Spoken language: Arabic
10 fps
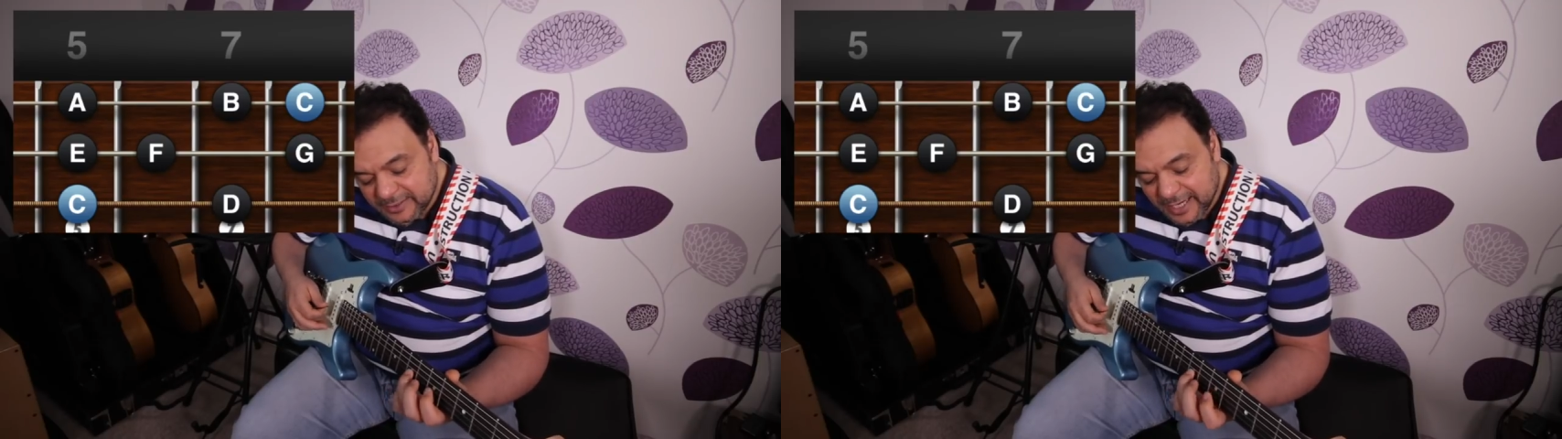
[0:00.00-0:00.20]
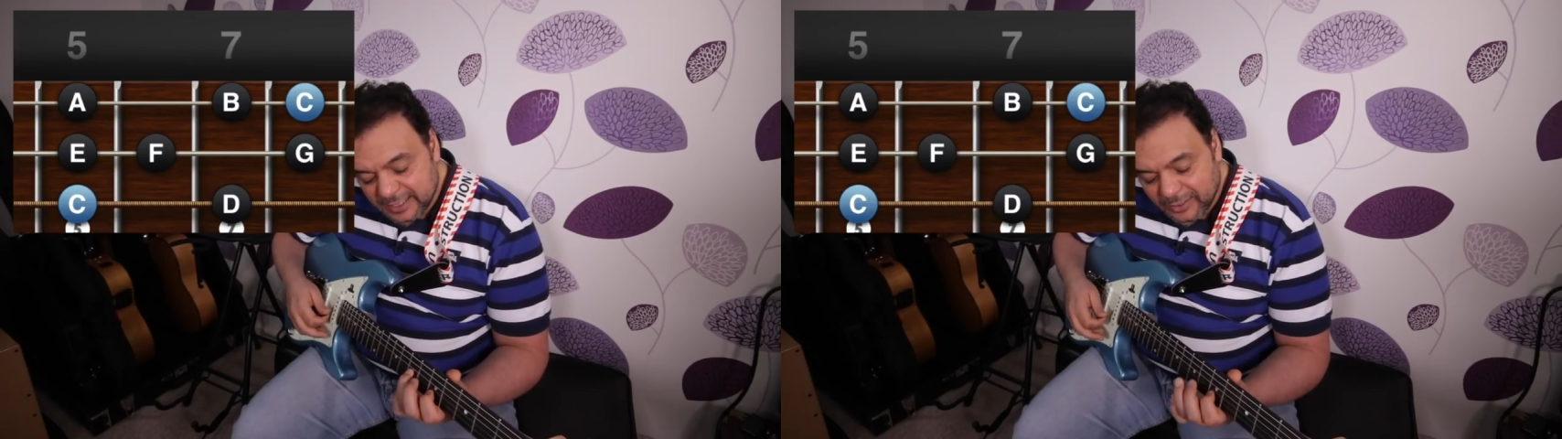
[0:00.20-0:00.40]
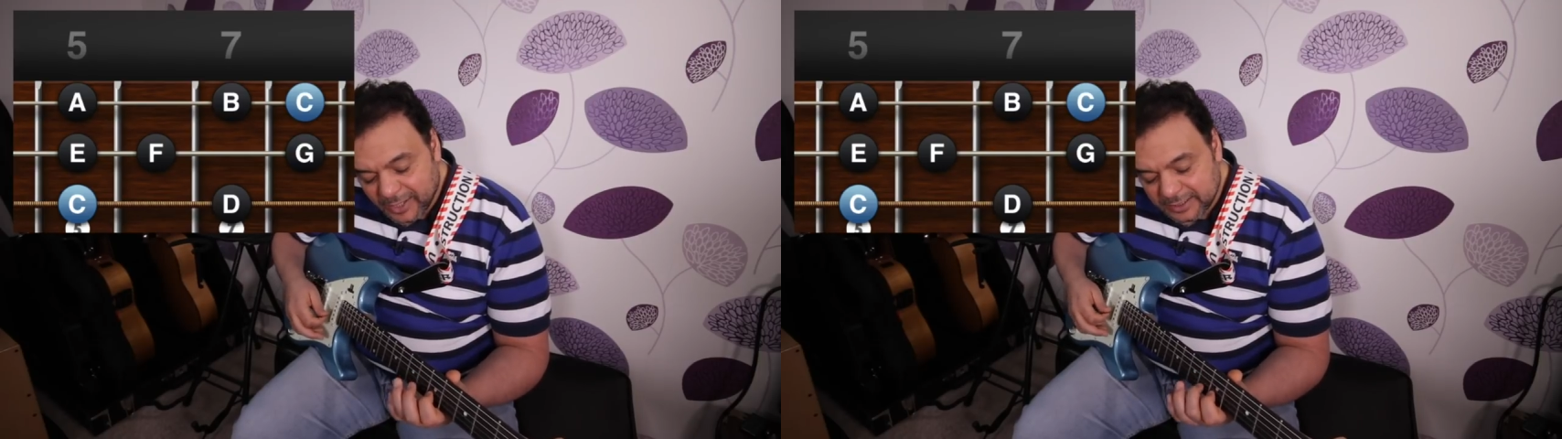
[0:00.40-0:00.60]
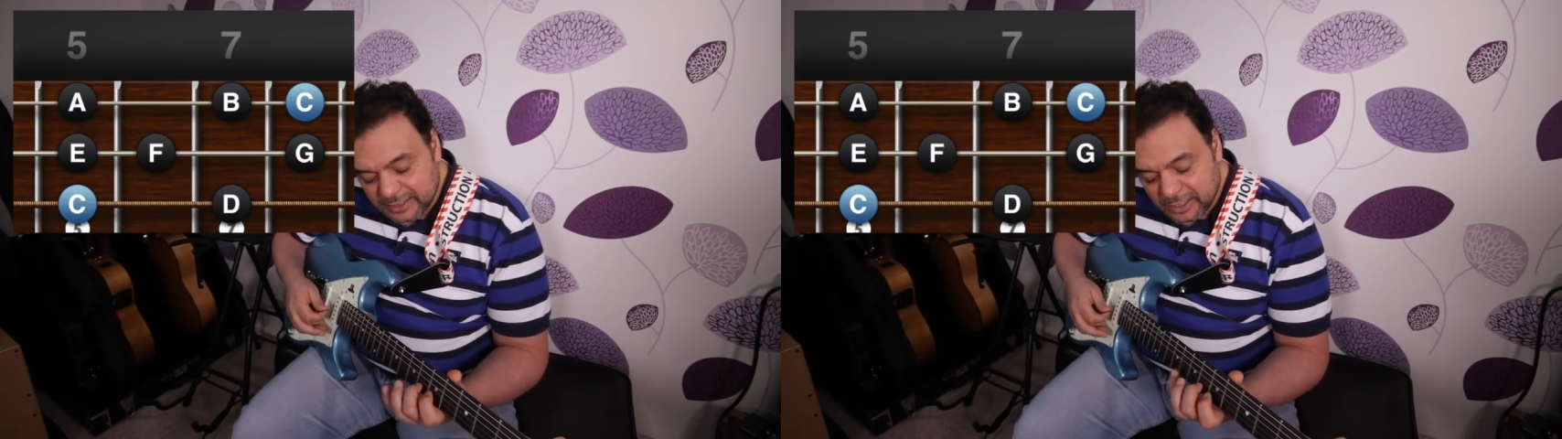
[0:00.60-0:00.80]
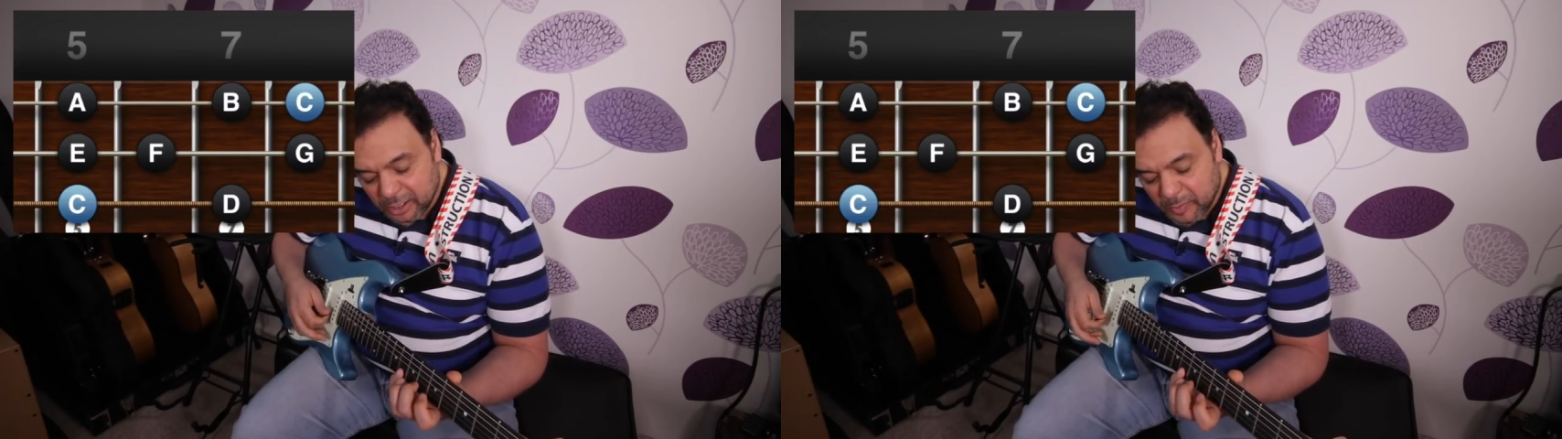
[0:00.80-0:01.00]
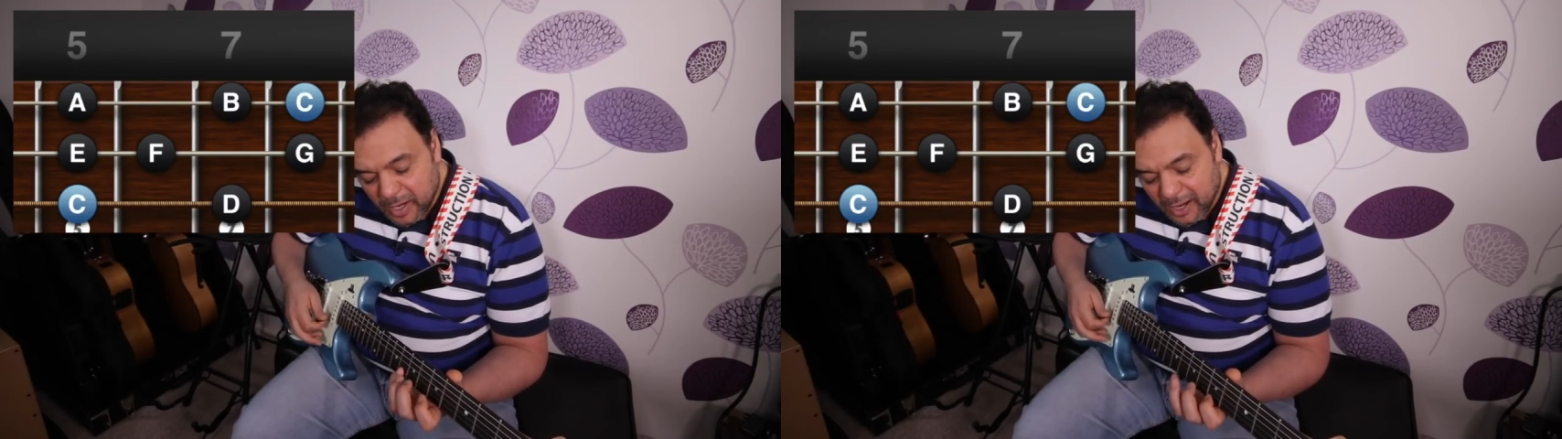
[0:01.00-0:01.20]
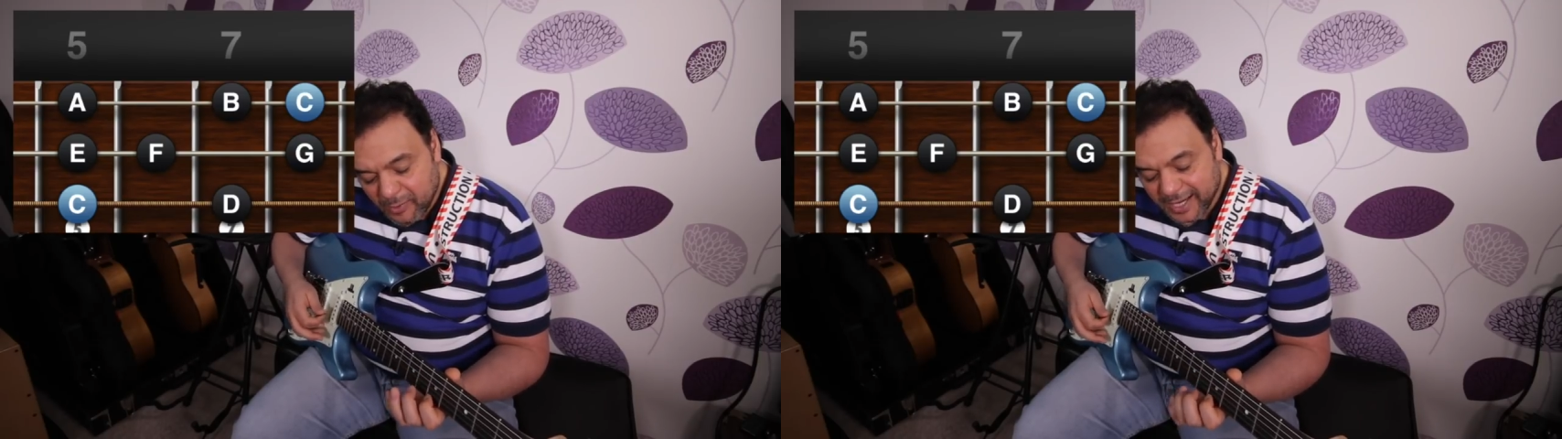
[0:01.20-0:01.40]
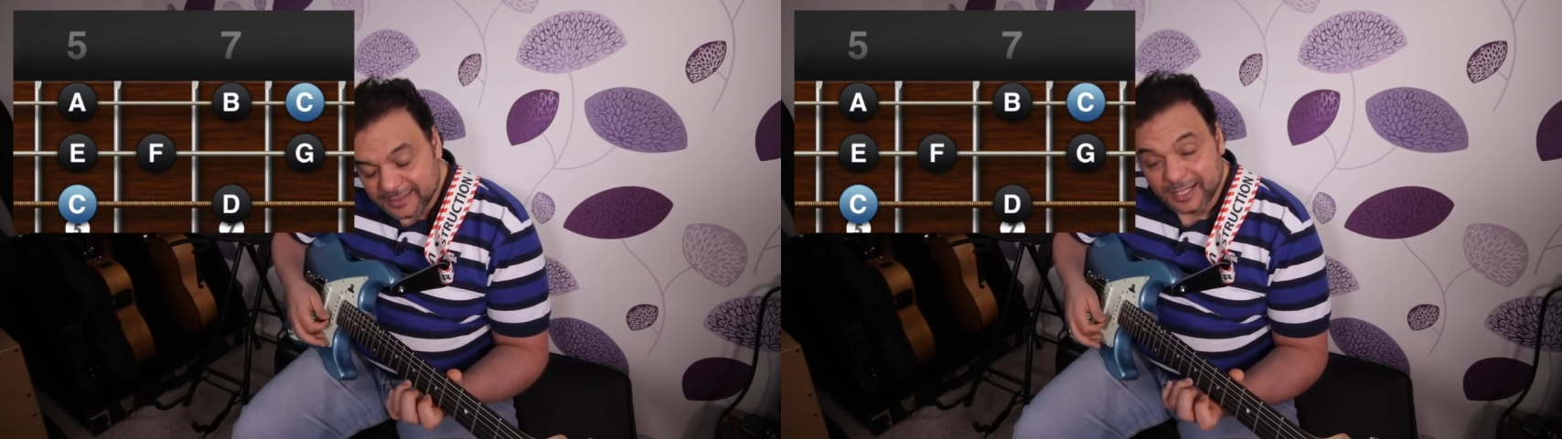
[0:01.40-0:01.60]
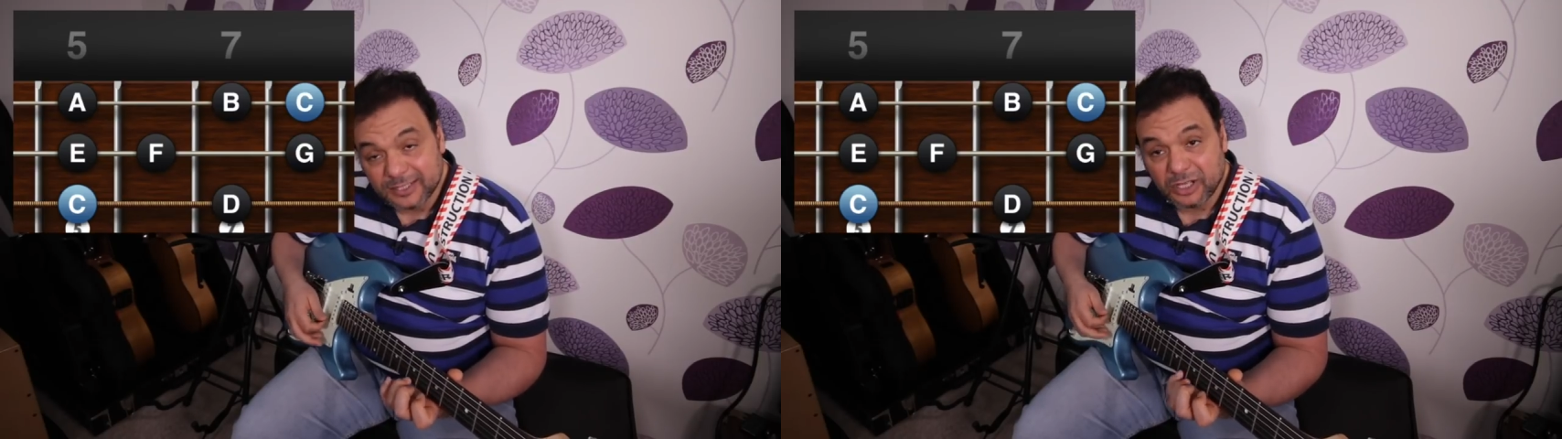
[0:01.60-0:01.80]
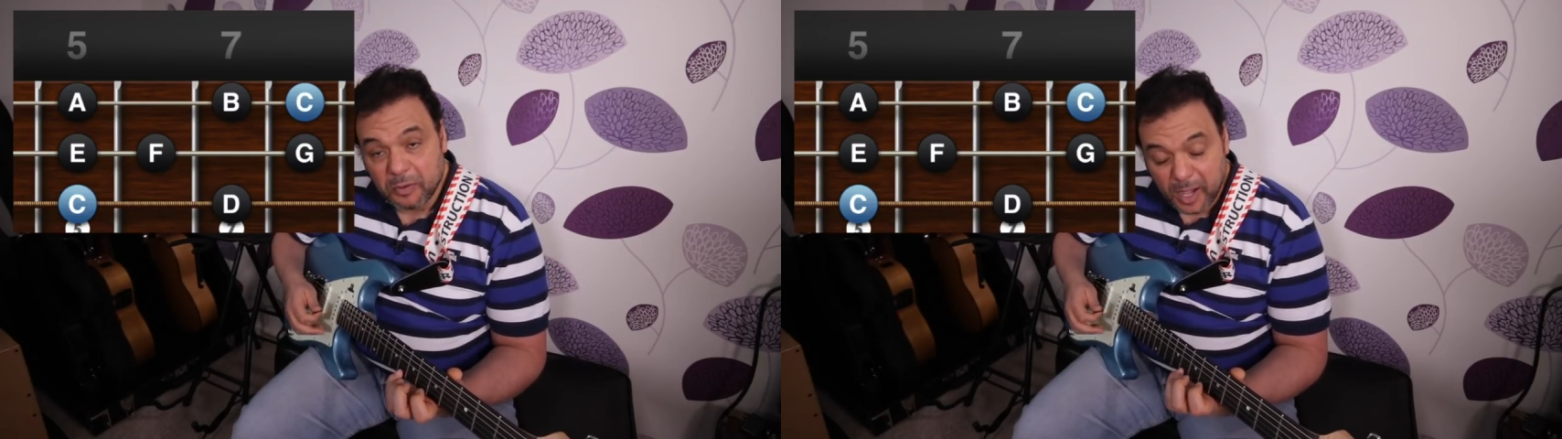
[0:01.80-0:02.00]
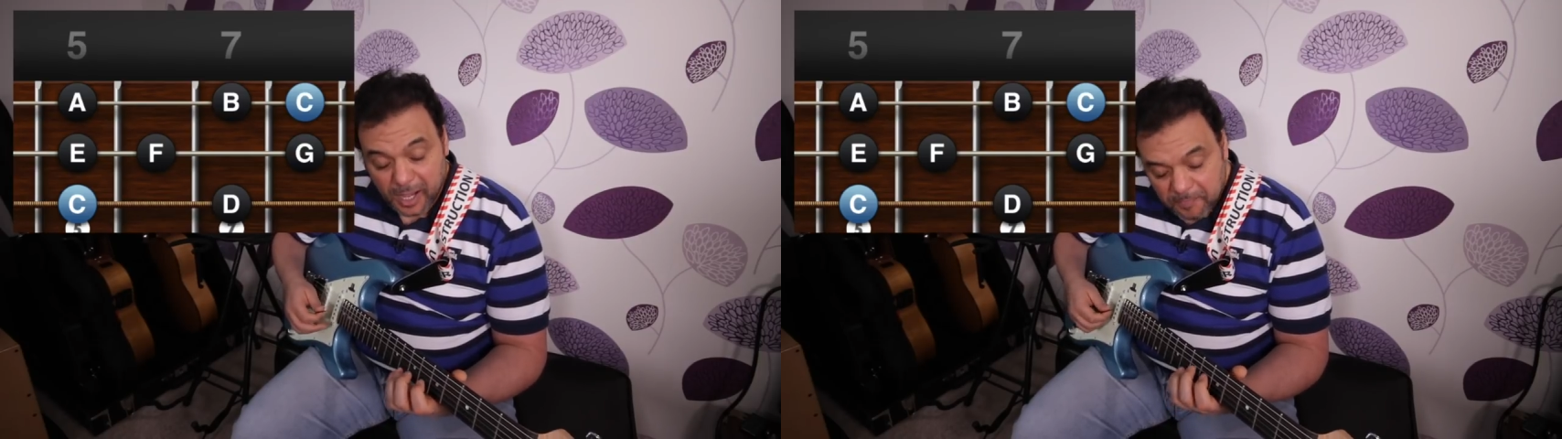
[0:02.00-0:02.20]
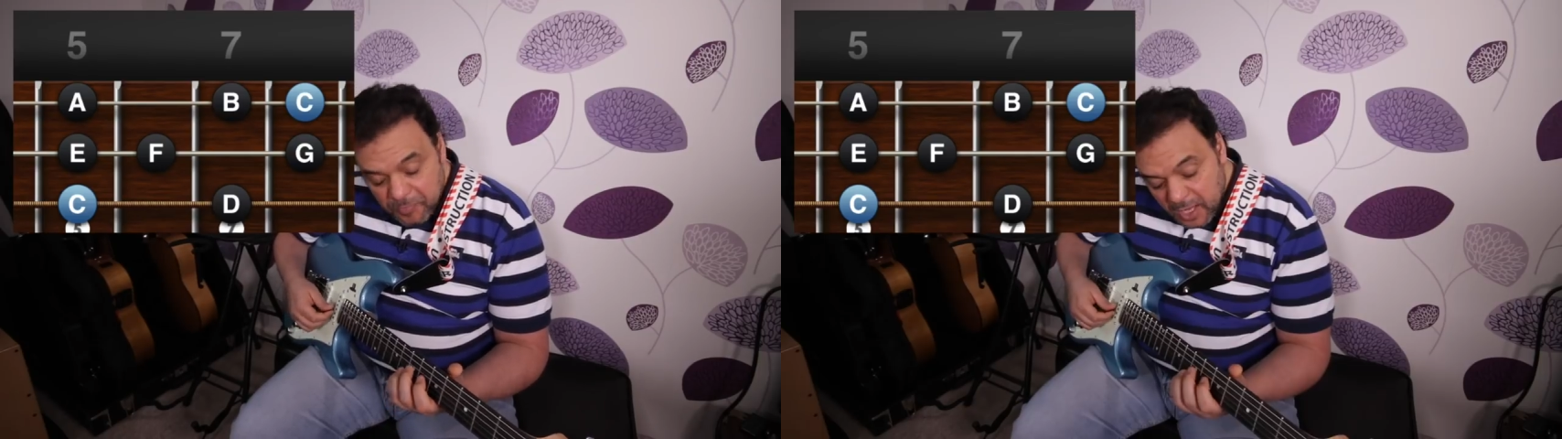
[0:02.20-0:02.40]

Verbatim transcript: ثلاثة واحد اثنين اربعه واحد ثلاثة اربعه